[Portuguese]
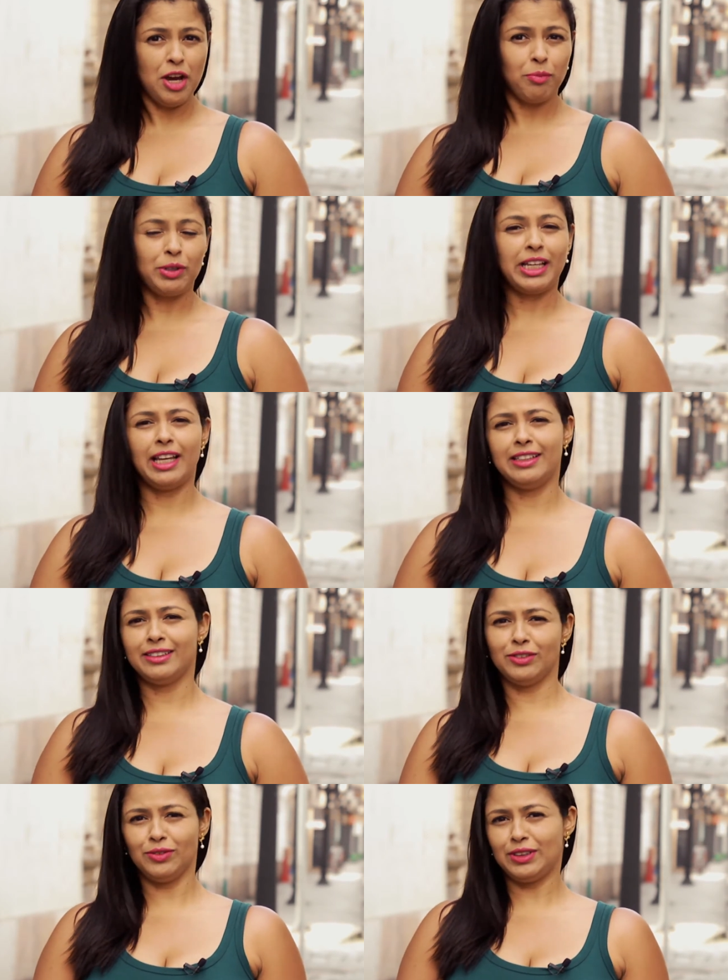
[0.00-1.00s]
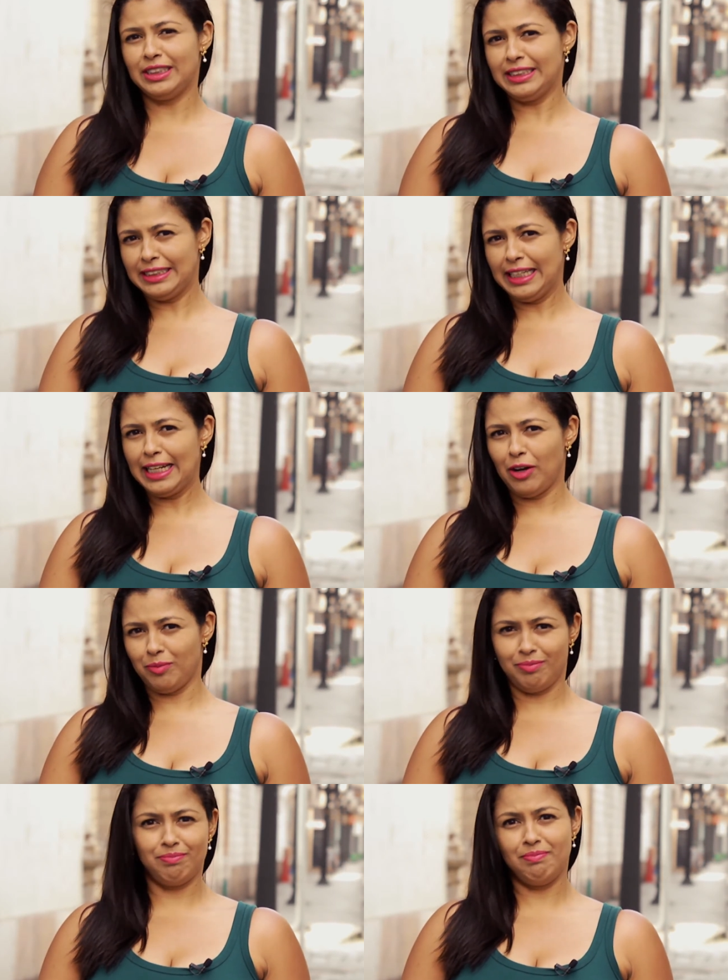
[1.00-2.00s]
porque eles nos
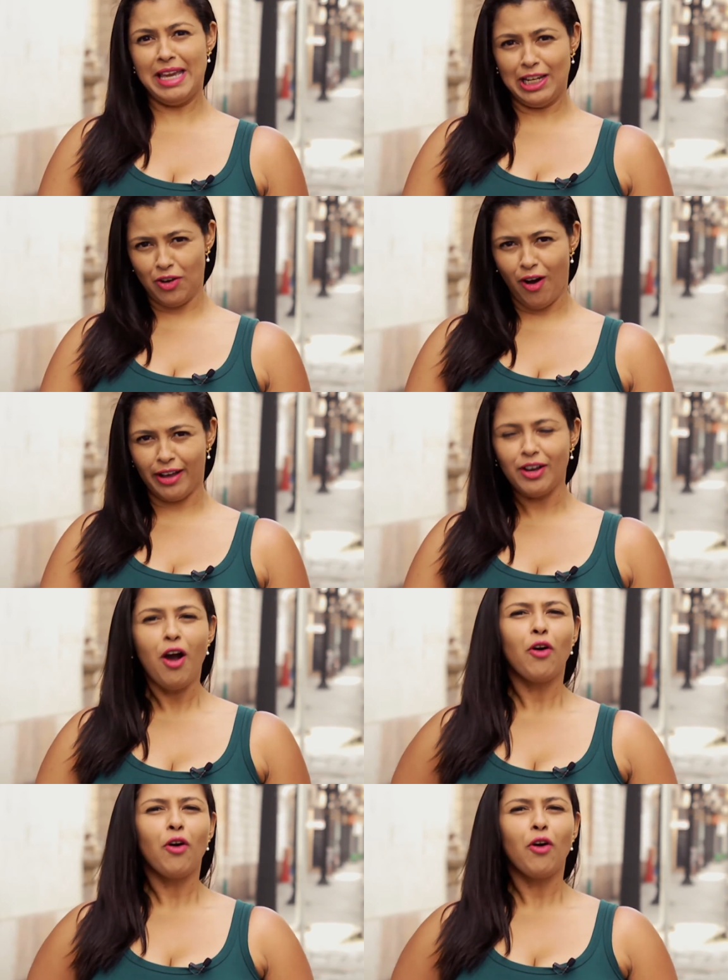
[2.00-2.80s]
ensinam melhor